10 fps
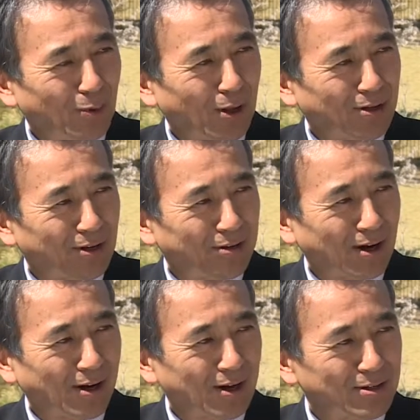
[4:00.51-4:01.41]
ボランティアで
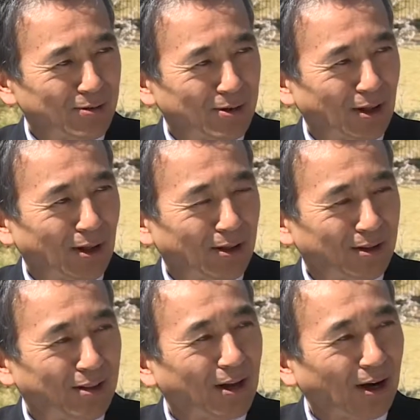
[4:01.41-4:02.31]
参加してくれた
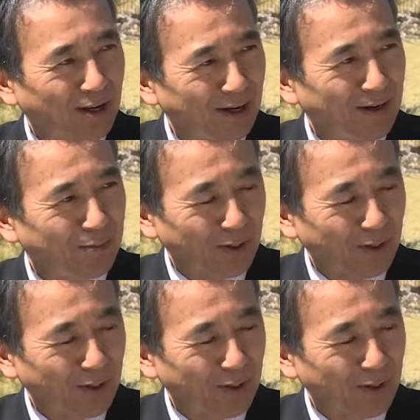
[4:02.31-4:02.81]
団体がね、